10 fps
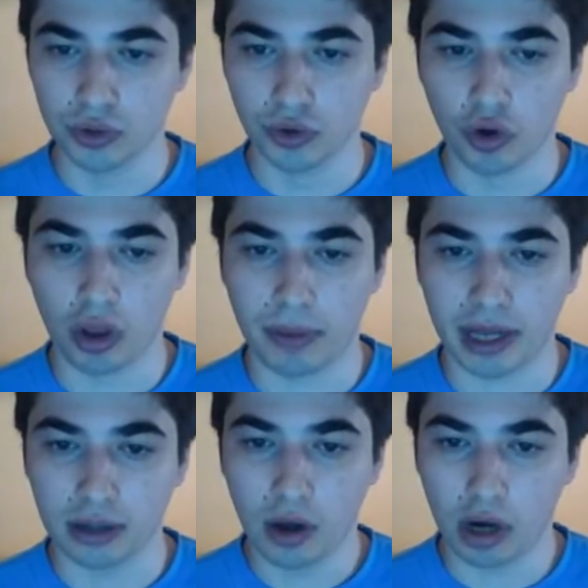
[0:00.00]
ui, ui, olha
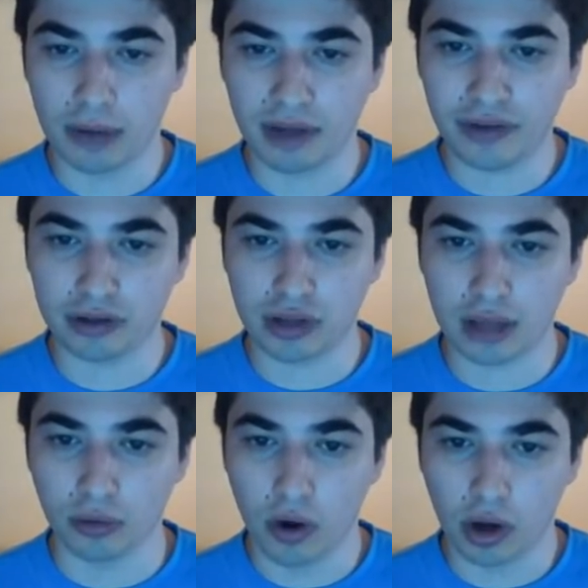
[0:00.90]
Bale, olha Bale vai aos
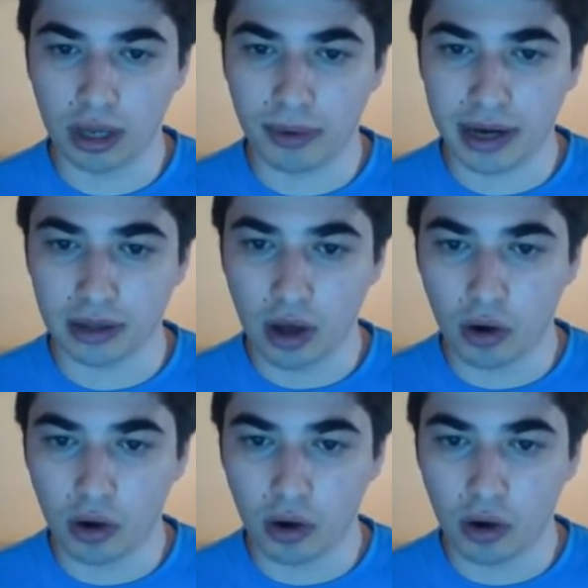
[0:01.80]
lados, olha Bale,